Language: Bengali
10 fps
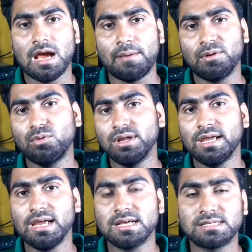আমরা
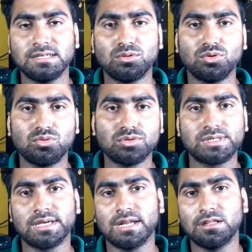অনেকেই আছি নতুন
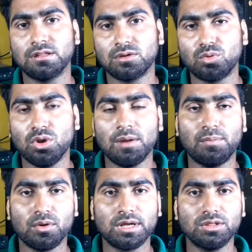চ্যানেল খোলার
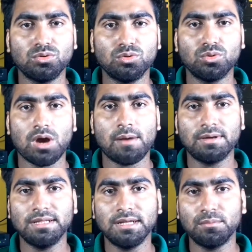পর কিন্তু
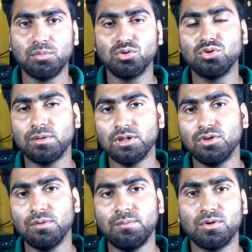আমাদের
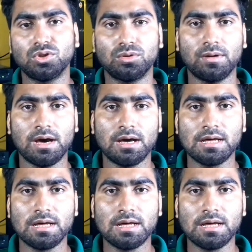বন্ধুবান্ধব অথবা